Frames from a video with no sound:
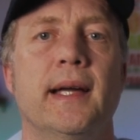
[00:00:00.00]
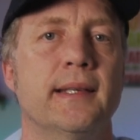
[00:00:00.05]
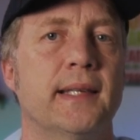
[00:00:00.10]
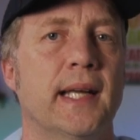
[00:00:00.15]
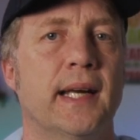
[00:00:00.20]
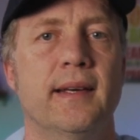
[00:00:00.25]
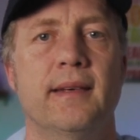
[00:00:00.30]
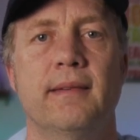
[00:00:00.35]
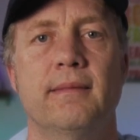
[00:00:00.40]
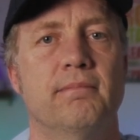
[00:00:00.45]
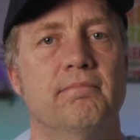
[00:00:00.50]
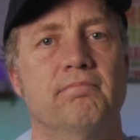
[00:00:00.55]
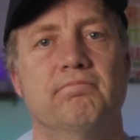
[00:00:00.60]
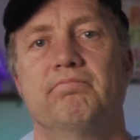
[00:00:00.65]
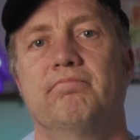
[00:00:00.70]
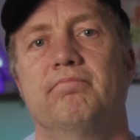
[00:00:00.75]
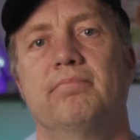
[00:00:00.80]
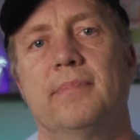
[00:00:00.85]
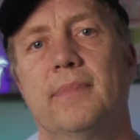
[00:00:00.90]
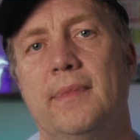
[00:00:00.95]
Dann
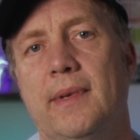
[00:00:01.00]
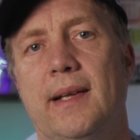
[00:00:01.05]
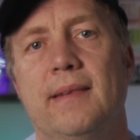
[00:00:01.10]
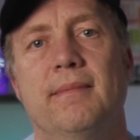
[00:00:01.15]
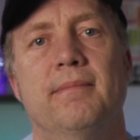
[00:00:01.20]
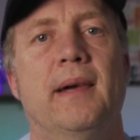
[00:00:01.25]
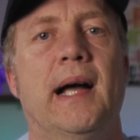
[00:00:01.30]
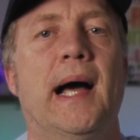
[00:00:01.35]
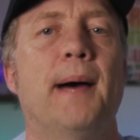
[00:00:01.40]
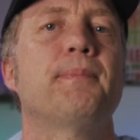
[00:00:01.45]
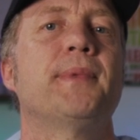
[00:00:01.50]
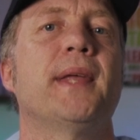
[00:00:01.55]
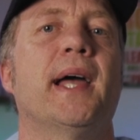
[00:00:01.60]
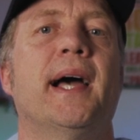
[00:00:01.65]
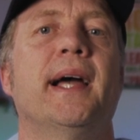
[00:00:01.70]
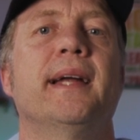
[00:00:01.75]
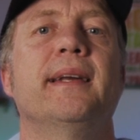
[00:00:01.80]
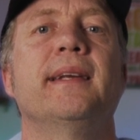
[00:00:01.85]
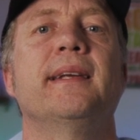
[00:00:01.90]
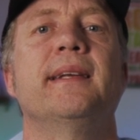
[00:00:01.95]
habt ihr
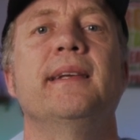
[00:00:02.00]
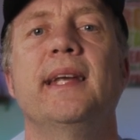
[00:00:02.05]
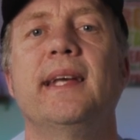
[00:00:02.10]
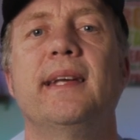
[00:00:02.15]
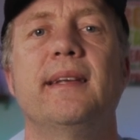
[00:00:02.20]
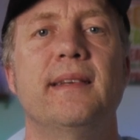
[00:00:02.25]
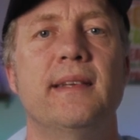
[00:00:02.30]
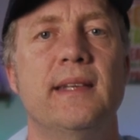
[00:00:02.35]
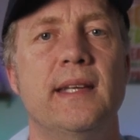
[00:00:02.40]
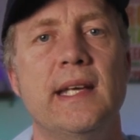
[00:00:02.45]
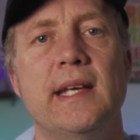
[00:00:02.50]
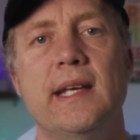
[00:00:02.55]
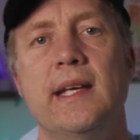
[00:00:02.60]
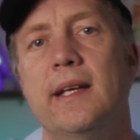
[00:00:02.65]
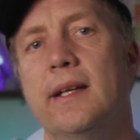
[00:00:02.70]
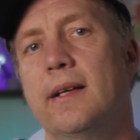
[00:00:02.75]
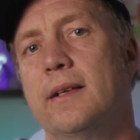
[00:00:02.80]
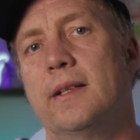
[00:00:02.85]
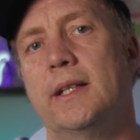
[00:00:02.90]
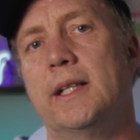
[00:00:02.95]
eigentlich nicht
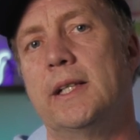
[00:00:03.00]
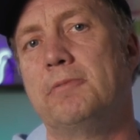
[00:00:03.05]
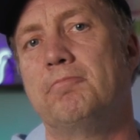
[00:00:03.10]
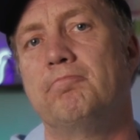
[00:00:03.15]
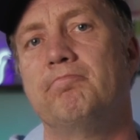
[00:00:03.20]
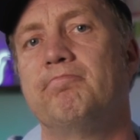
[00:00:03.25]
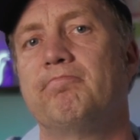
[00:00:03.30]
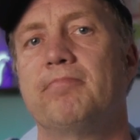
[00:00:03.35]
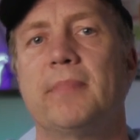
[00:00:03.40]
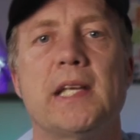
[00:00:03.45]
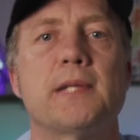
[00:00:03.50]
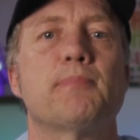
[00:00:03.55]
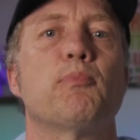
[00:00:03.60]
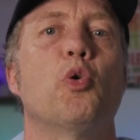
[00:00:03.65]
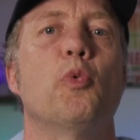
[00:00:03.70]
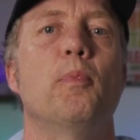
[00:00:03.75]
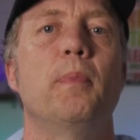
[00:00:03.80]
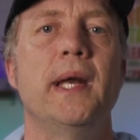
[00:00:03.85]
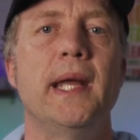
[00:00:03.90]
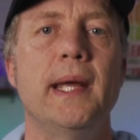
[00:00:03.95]
die, ähm, das
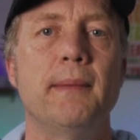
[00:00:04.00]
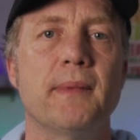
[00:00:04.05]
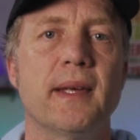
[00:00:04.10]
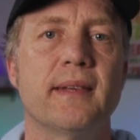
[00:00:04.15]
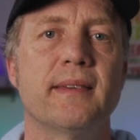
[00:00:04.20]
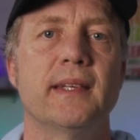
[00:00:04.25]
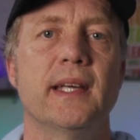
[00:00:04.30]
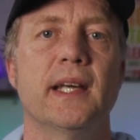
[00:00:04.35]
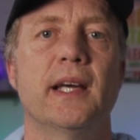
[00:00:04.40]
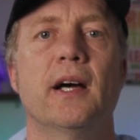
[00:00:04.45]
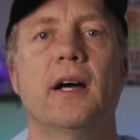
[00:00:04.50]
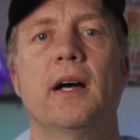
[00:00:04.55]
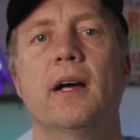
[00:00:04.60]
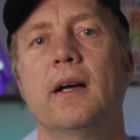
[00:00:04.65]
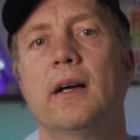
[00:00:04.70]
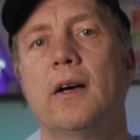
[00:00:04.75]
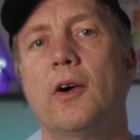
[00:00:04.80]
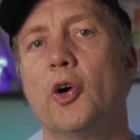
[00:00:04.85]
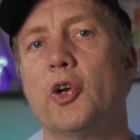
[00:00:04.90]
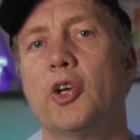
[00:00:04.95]
Problem, dass
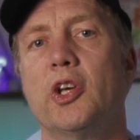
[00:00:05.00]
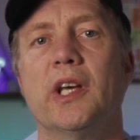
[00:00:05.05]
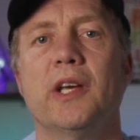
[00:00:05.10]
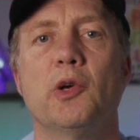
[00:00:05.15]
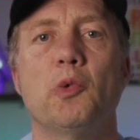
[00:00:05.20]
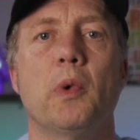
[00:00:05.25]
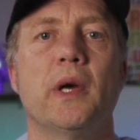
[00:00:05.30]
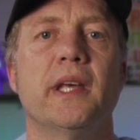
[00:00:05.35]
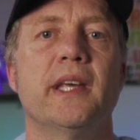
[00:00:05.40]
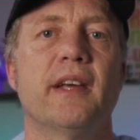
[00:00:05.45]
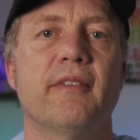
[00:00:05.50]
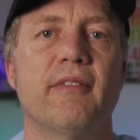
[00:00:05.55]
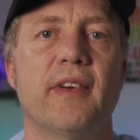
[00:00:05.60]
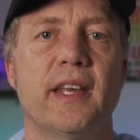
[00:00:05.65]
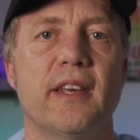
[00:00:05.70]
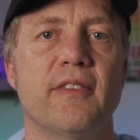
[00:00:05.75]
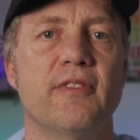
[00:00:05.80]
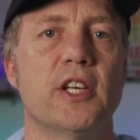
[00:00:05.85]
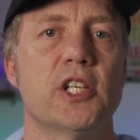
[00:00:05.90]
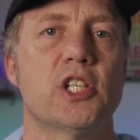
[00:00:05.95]
ihr euch über
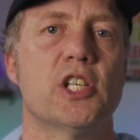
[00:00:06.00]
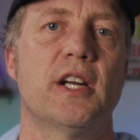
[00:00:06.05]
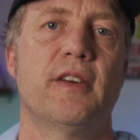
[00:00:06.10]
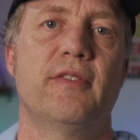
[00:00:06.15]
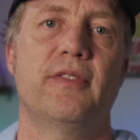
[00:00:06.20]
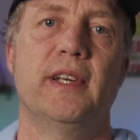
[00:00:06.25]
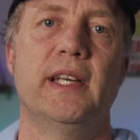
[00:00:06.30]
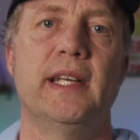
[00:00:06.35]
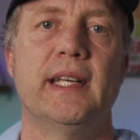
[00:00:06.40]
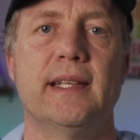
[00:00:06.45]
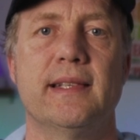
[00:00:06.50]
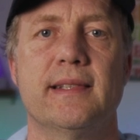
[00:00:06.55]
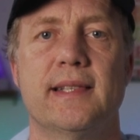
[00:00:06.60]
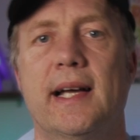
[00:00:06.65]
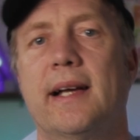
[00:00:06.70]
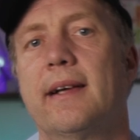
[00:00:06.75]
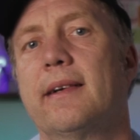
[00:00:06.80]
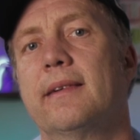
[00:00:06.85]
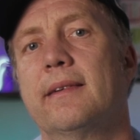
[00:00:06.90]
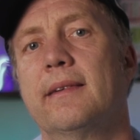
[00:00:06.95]
irgendwelche wirtschaftlichen
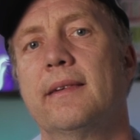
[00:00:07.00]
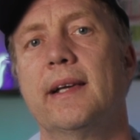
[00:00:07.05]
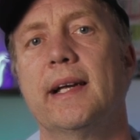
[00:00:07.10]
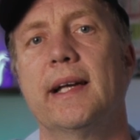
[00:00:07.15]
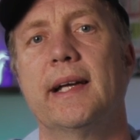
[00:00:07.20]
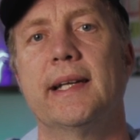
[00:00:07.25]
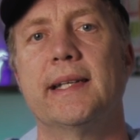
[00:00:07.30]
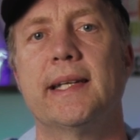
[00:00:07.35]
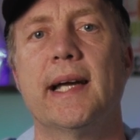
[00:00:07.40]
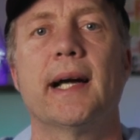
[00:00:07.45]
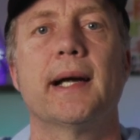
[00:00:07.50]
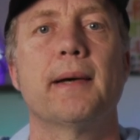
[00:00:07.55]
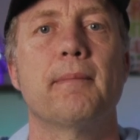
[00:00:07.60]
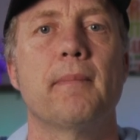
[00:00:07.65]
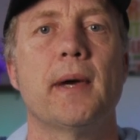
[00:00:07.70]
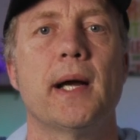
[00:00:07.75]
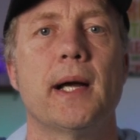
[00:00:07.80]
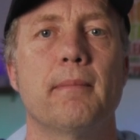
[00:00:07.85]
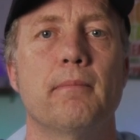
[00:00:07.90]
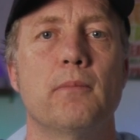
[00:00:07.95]
Sachen Gedanken
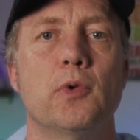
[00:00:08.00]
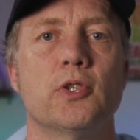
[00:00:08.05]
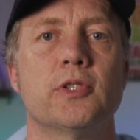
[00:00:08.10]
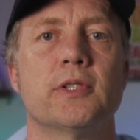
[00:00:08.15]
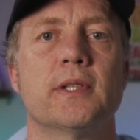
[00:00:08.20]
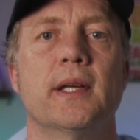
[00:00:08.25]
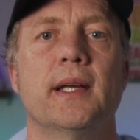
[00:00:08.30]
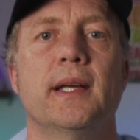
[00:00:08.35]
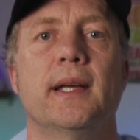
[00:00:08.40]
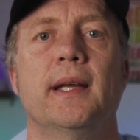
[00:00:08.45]
machen müsst,